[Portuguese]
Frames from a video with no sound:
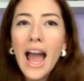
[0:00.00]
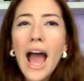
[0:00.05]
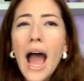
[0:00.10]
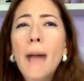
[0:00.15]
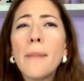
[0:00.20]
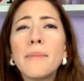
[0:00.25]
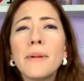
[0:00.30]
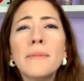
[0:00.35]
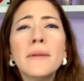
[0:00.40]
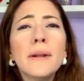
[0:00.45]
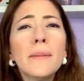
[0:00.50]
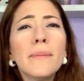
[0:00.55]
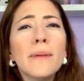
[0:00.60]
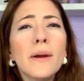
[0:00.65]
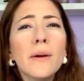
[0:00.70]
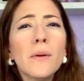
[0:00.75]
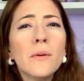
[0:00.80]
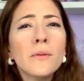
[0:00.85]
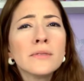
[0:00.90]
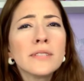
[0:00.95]
A primeira
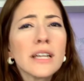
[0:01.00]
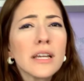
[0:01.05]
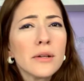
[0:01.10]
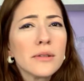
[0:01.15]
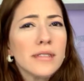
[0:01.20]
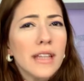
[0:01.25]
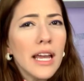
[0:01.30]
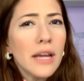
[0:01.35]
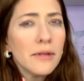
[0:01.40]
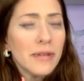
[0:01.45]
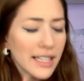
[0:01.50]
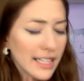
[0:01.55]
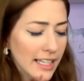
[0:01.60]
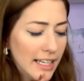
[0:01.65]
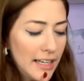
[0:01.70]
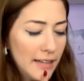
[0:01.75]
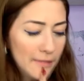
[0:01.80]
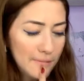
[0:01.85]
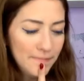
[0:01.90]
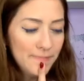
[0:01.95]
pergunta que eu tenho
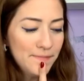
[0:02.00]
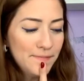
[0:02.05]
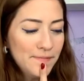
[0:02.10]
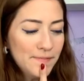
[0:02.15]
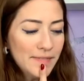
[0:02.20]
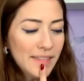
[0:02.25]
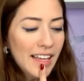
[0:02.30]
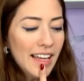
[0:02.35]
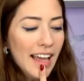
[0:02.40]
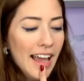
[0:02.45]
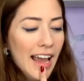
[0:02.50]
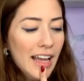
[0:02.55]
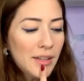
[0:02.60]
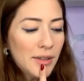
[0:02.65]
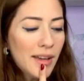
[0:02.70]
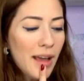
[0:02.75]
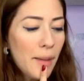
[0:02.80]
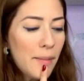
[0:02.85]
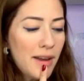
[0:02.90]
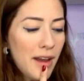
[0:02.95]
aqui é
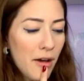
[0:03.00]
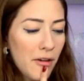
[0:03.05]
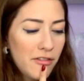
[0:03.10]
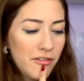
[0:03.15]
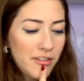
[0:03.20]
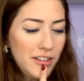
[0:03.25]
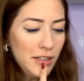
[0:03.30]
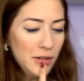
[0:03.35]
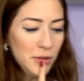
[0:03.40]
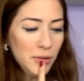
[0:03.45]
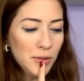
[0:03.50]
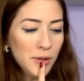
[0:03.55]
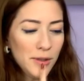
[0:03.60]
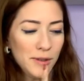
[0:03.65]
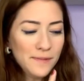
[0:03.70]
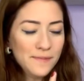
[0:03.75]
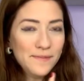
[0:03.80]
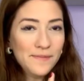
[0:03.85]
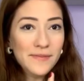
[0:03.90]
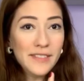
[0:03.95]
do Gabriel Vitor,
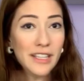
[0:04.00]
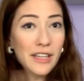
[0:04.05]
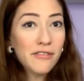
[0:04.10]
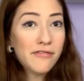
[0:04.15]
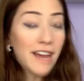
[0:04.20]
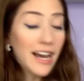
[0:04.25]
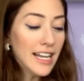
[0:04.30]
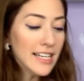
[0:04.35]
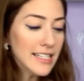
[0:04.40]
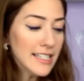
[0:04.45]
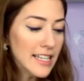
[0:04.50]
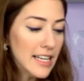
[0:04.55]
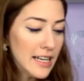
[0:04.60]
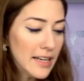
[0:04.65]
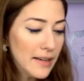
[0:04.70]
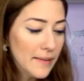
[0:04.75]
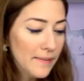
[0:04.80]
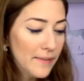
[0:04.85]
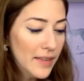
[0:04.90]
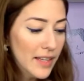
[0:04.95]
que fala assim:
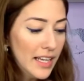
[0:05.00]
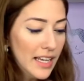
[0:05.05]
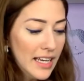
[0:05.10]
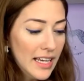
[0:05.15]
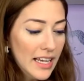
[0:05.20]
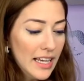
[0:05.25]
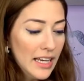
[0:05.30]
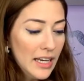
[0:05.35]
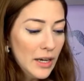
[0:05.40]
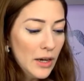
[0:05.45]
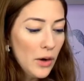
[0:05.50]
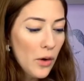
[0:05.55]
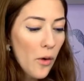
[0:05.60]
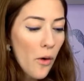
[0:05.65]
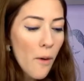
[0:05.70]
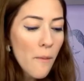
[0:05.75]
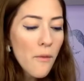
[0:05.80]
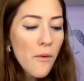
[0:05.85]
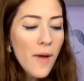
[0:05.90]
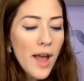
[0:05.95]

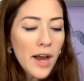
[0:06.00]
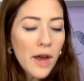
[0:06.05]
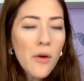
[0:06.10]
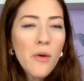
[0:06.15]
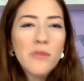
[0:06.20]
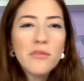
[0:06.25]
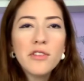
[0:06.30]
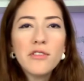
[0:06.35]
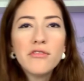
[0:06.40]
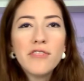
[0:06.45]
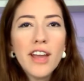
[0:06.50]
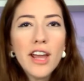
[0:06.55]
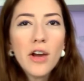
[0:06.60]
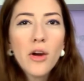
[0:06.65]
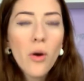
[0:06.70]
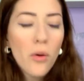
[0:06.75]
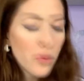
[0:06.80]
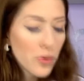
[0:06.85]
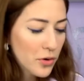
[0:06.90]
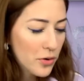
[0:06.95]
Como é conviver
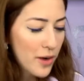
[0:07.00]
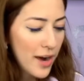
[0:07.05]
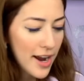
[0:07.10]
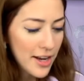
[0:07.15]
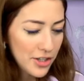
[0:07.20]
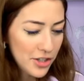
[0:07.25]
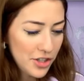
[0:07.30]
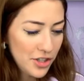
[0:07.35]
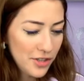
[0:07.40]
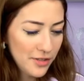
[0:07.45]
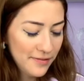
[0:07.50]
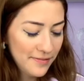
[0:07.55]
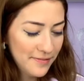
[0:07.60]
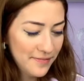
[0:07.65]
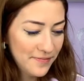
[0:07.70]
com o Crash?